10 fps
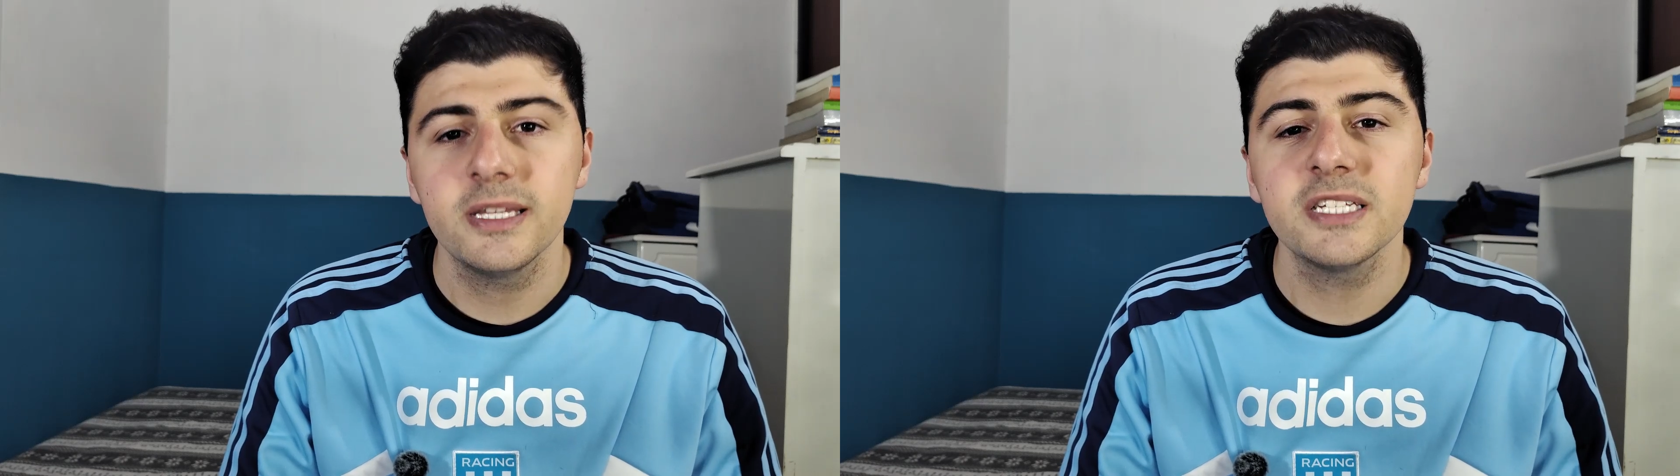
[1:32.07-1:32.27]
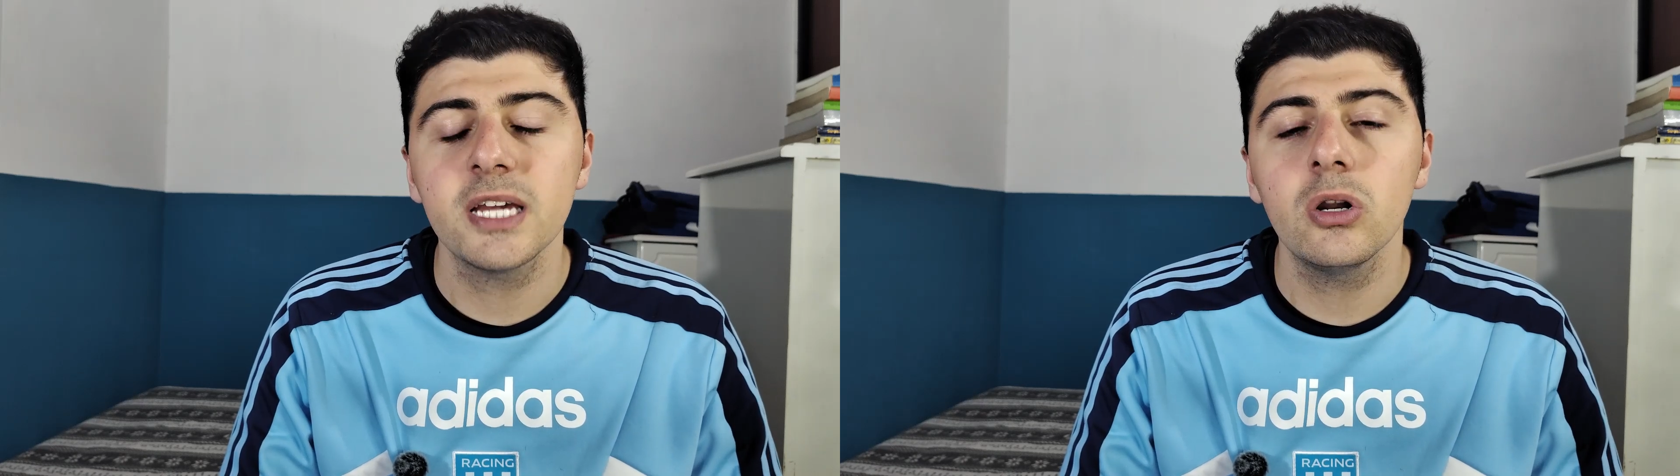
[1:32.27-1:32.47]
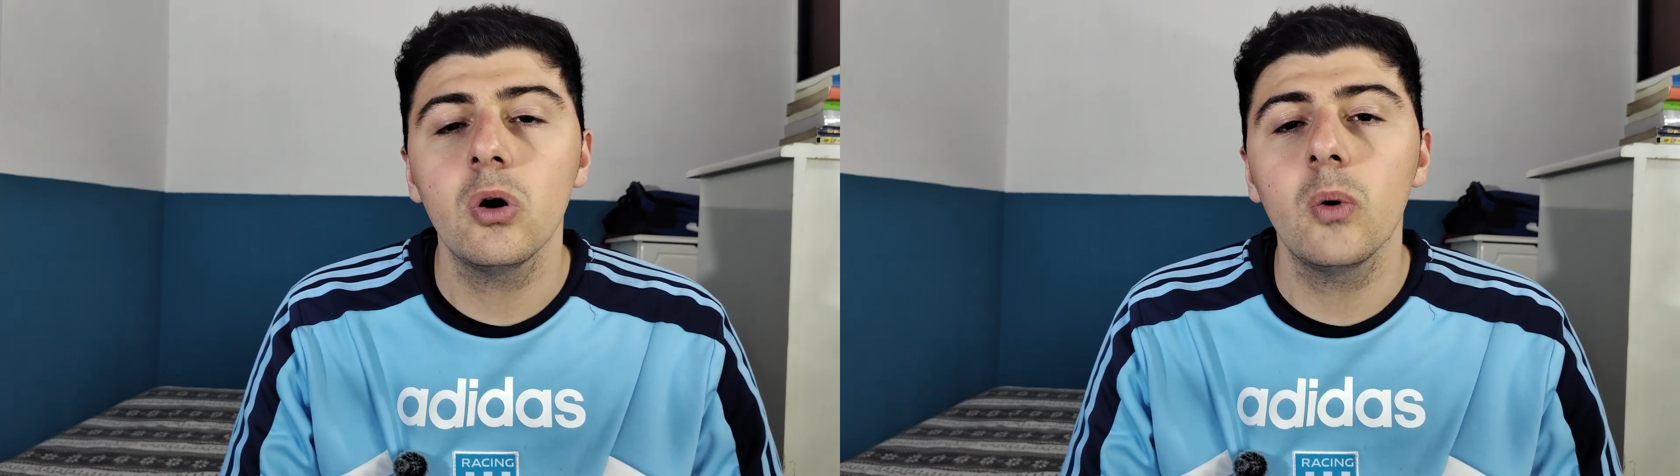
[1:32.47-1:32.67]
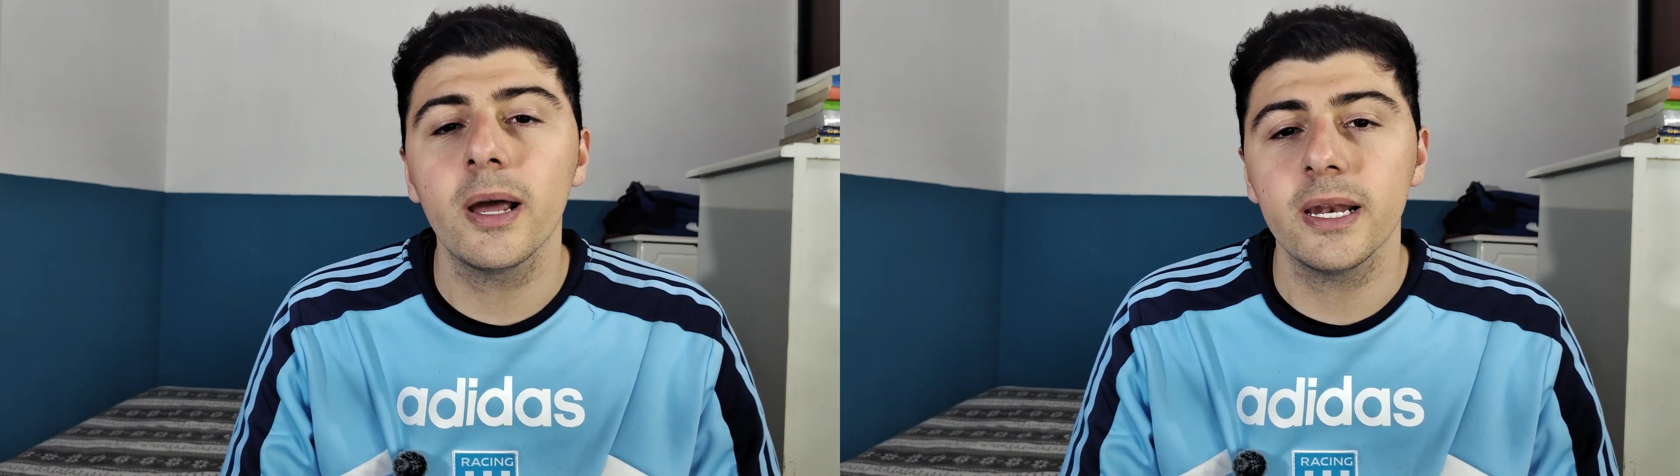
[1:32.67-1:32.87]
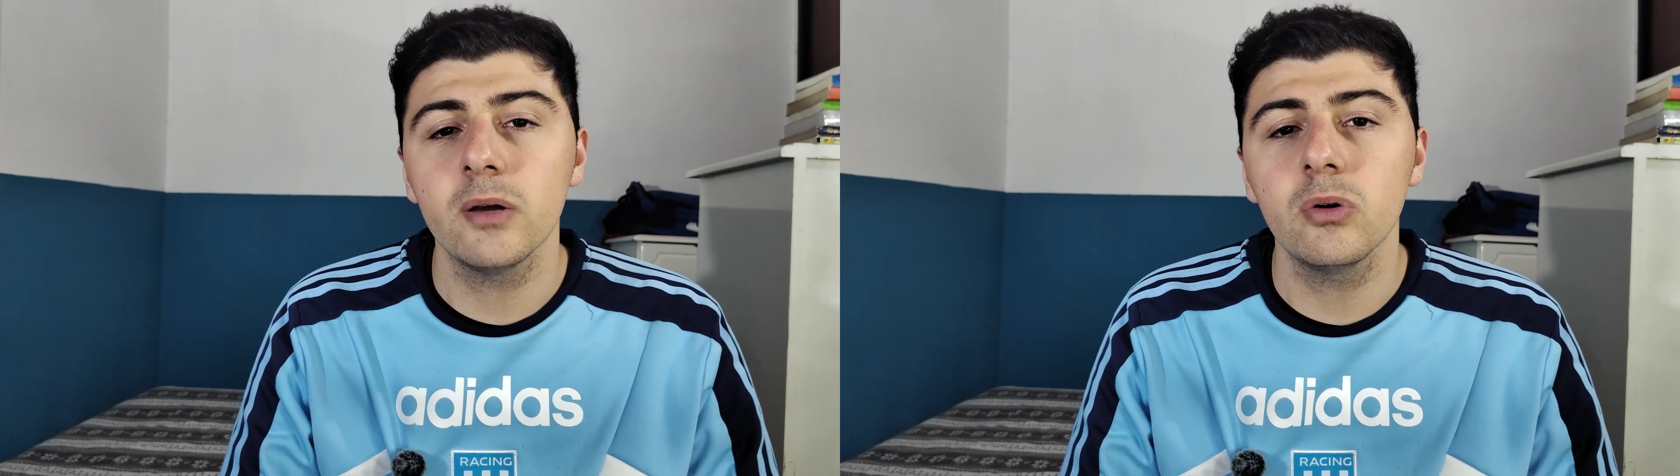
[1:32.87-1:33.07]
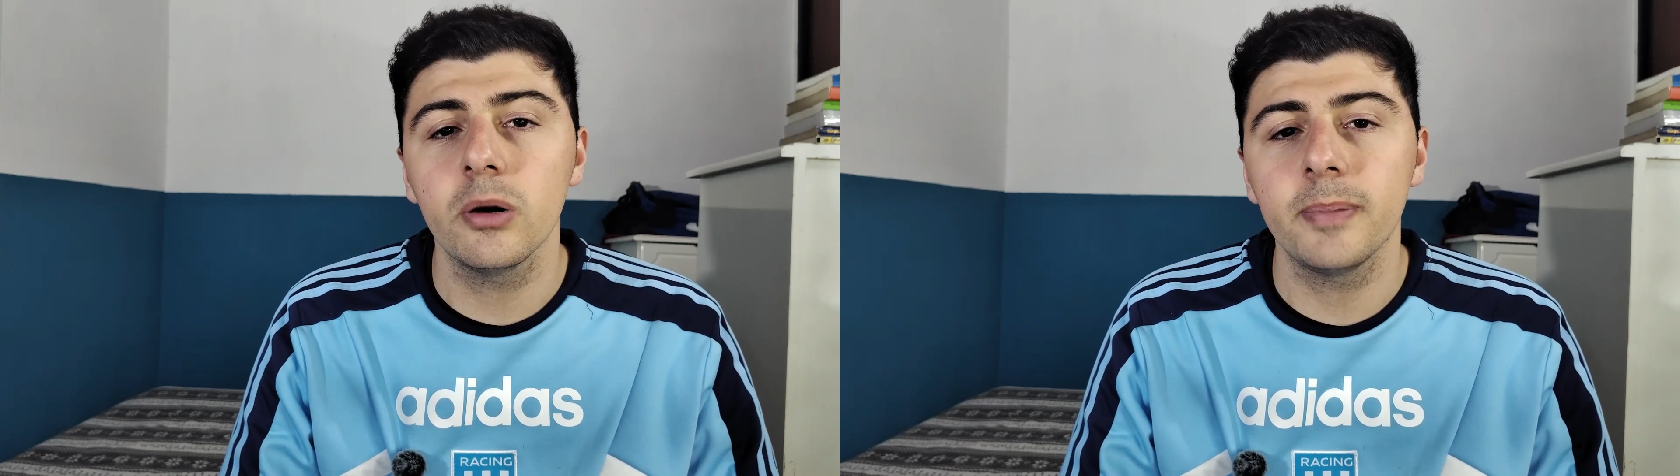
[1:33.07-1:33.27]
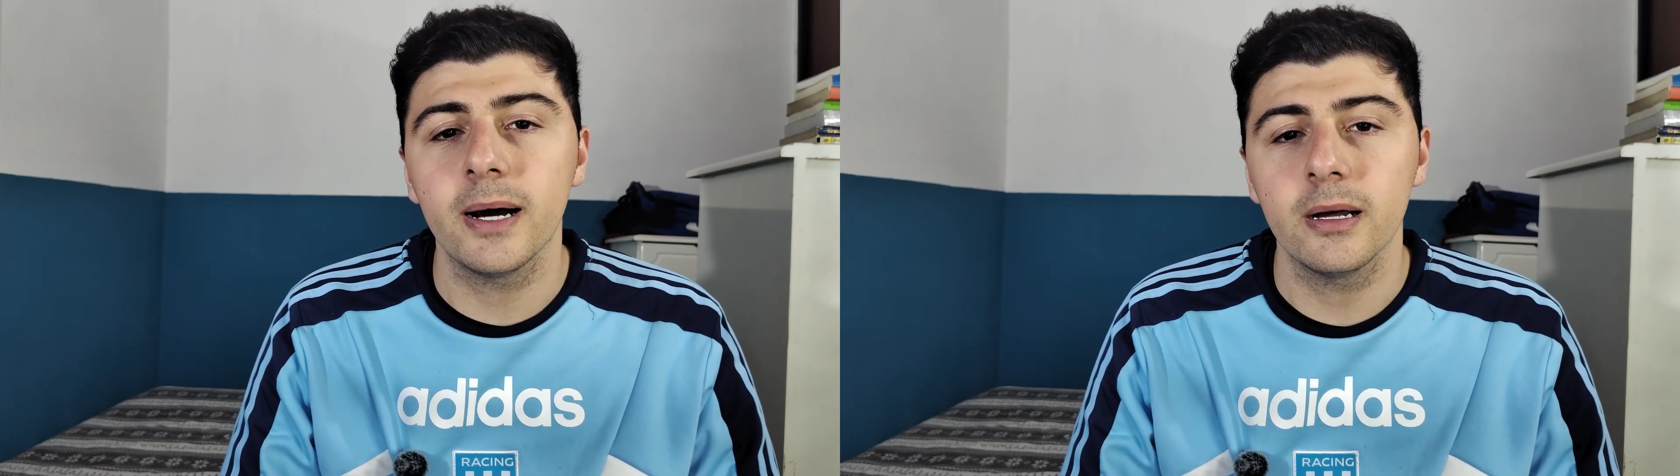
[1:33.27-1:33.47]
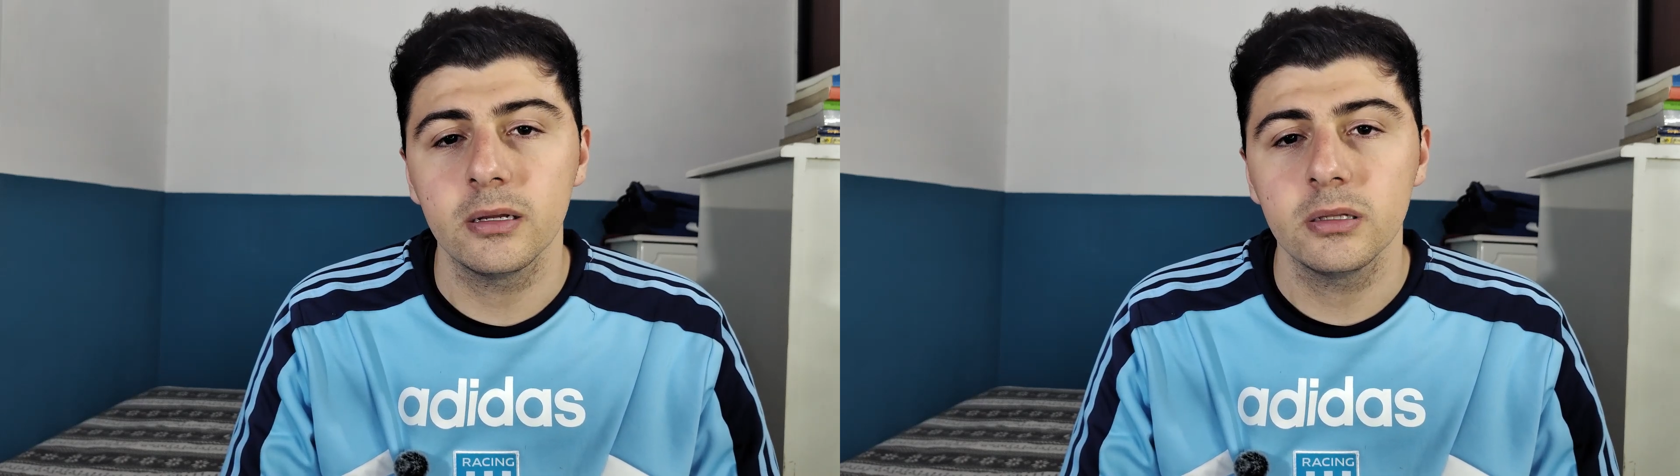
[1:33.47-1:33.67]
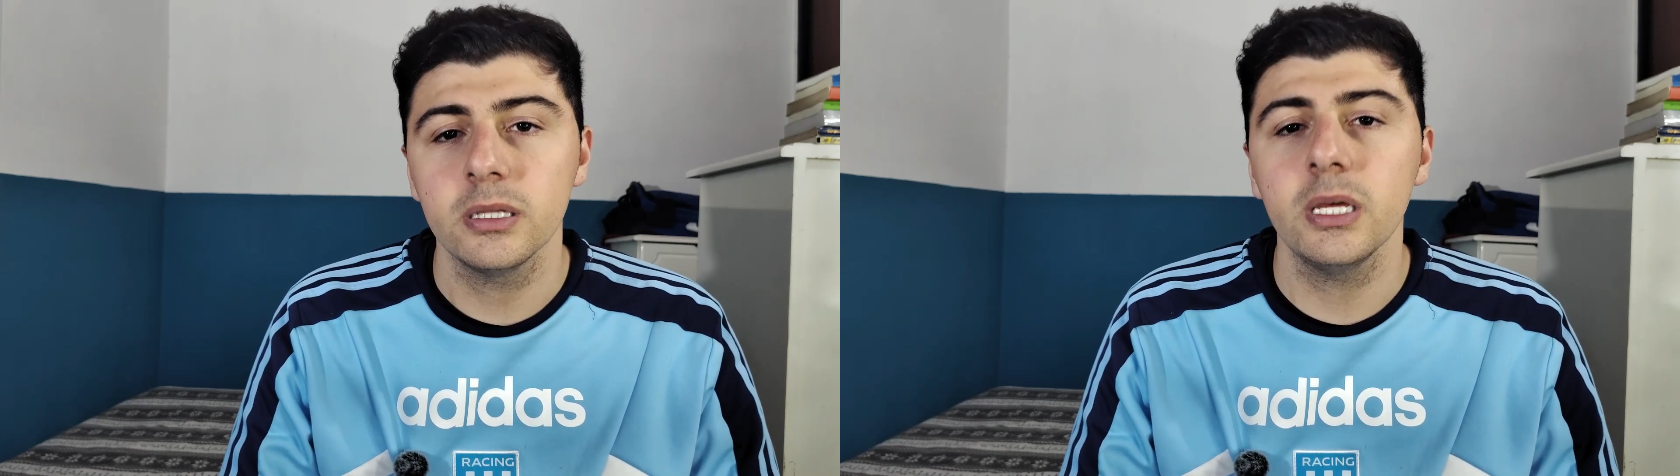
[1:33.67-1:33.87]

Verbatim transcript: de ya no jugar en Europa